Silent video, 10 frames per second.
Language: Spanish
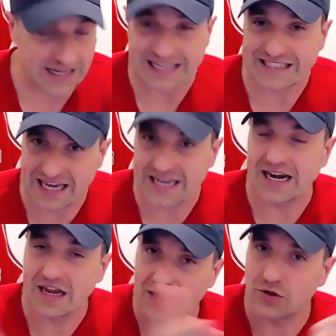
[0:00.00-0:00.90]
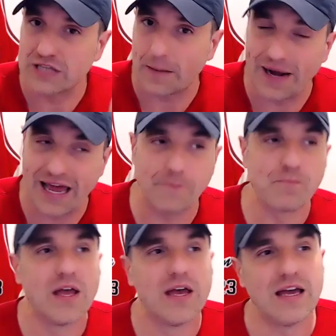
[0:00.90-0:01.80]
que están analizando esta
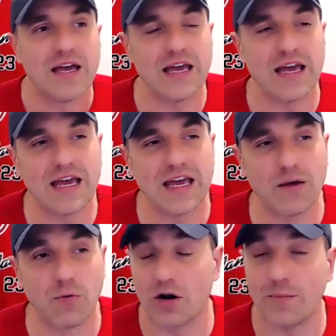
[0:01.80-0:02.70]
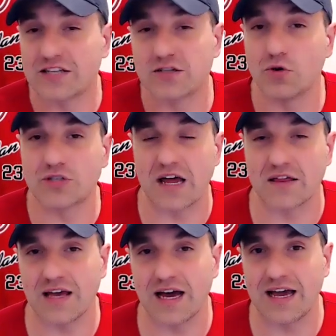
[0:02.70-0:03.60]
pelea. Y, bueno, me ha hecho mucha
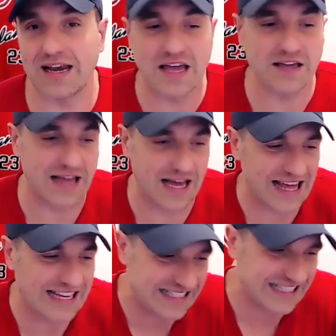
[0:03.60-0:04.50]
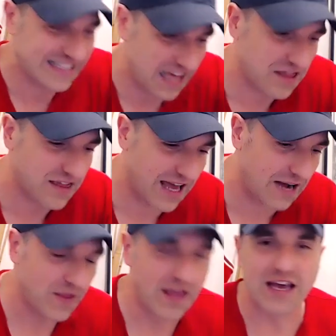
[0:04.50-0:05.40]
gracia la, la,
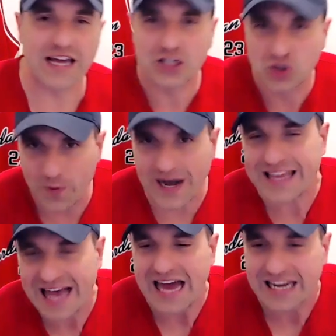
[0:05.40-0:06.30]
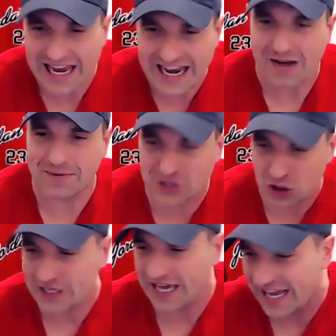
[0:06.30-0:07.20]
insistencia en subrayar que el
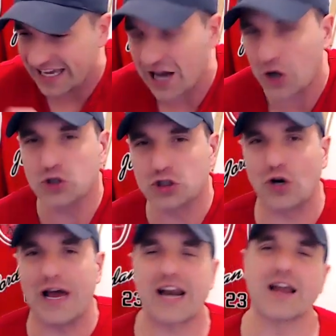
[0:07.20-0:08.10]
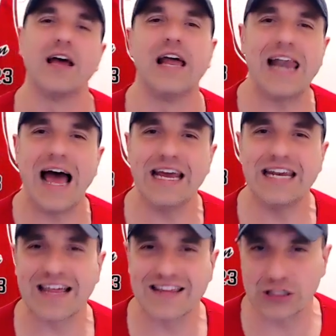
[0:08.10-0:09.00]
árbitro tiene que controlar la
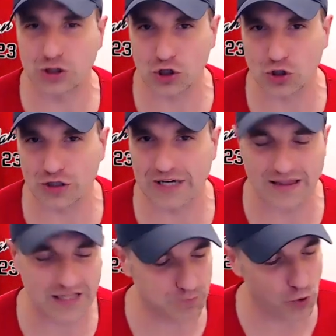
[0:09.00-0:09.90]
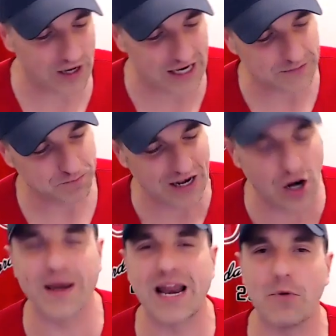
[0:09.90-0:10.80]
ira de estos dos grandes púgiles.
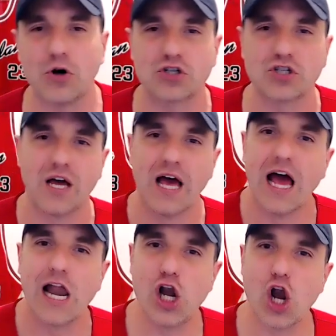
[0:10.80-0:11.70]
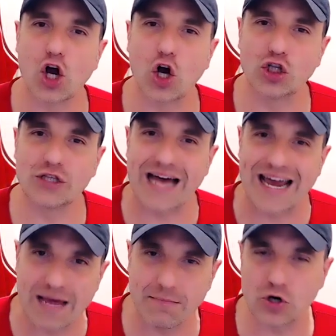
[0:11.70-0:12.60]
Lo veremos lo
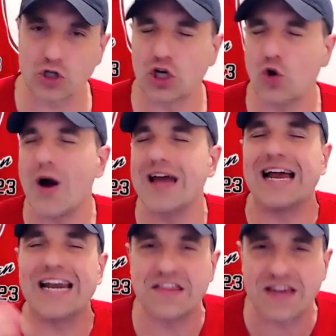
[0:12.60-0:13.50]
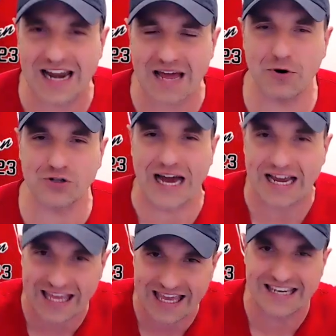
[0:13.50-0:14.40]
contaremos, lo analizaremos
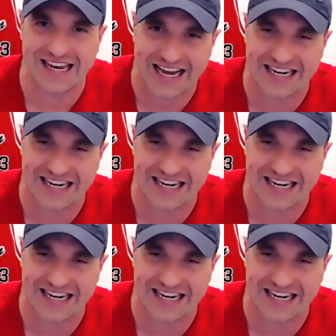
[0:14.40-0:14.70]
aquí en el